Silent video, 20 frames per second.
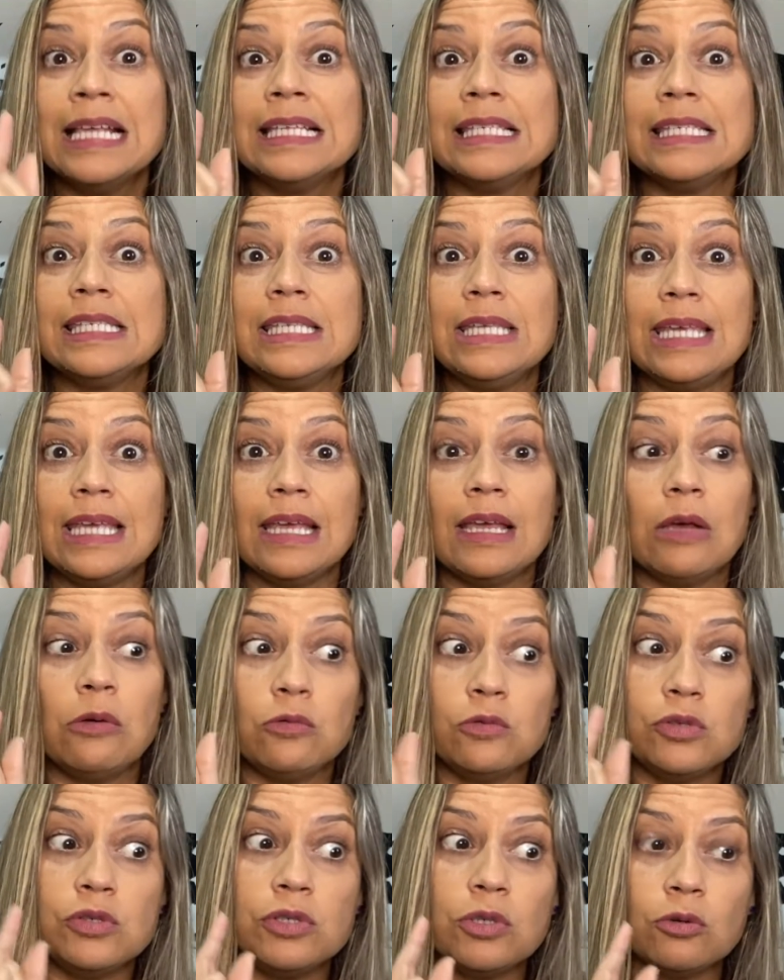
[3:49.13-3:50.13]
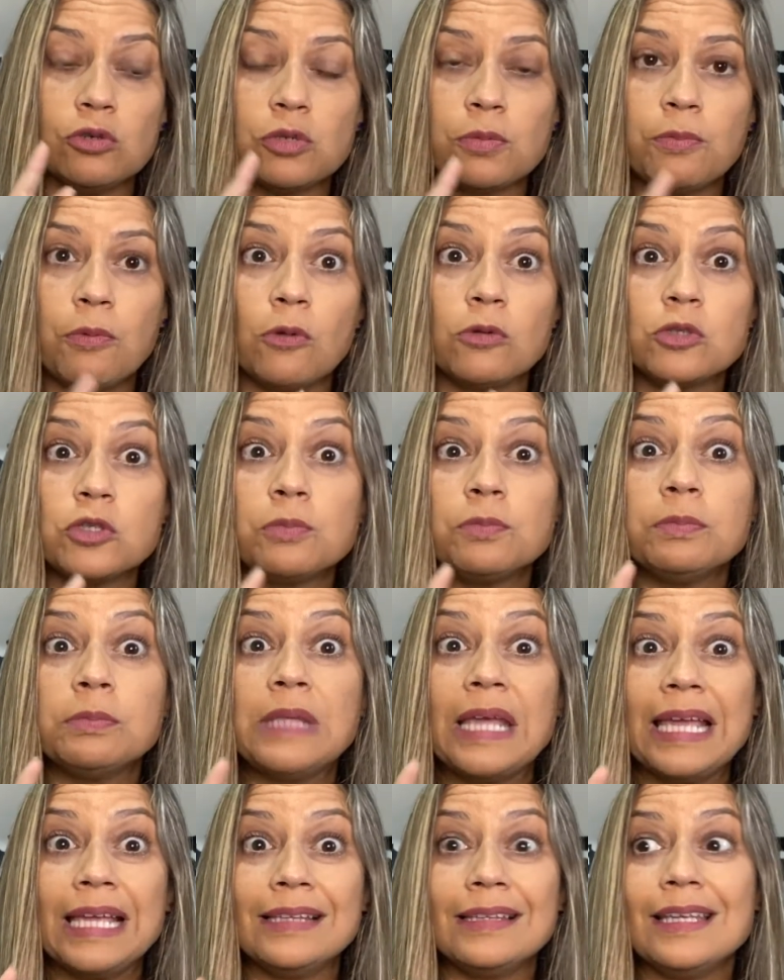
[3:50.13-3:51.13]
se os seus pontos
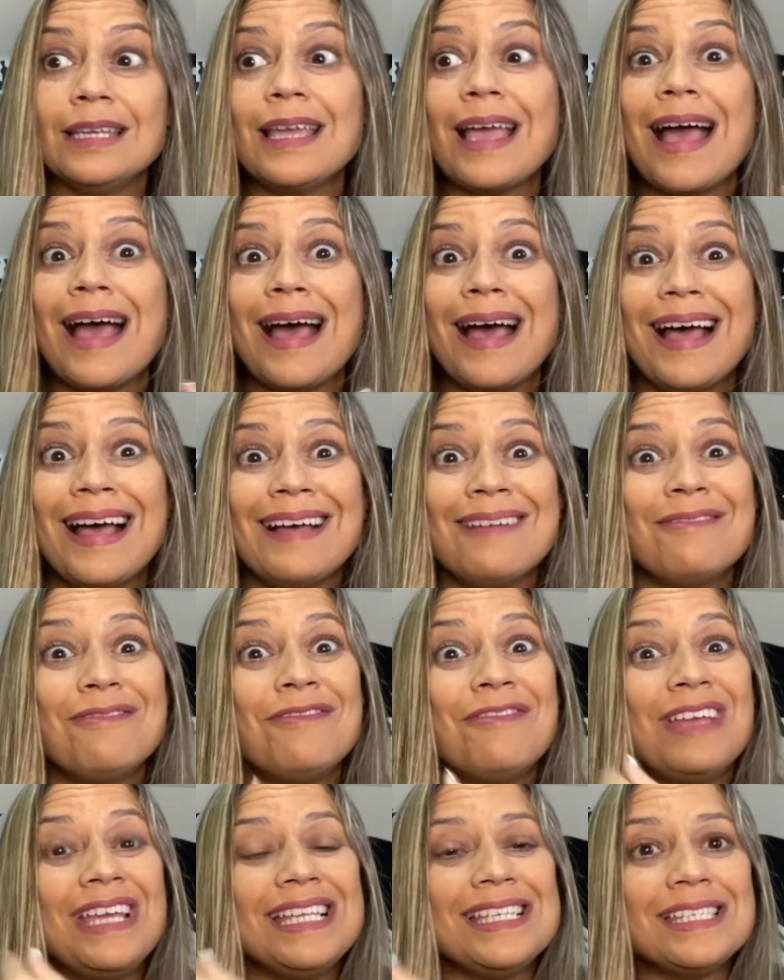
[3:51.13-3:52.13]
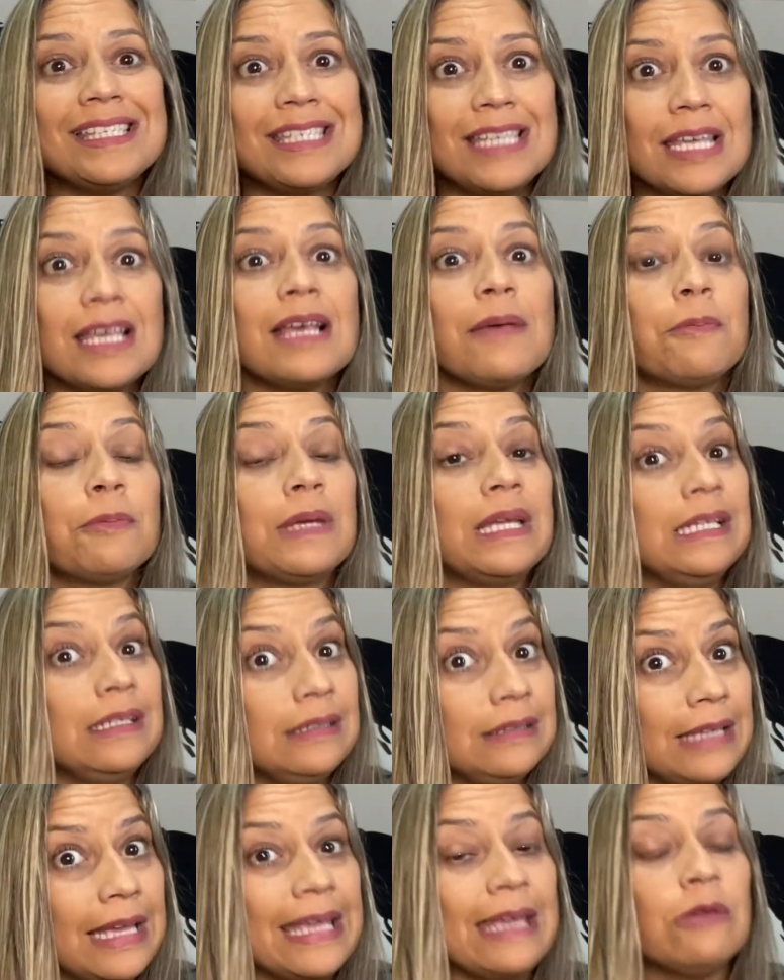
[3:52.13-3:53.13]
tendem a vencer, porque ele
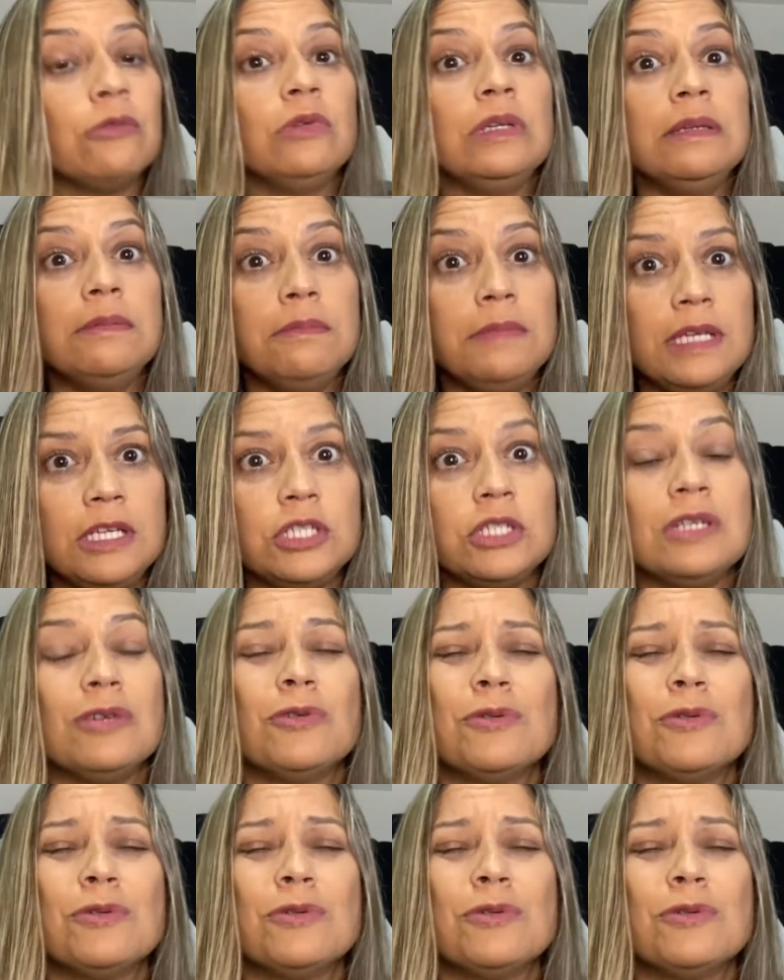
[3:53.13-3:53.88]
tem um limite.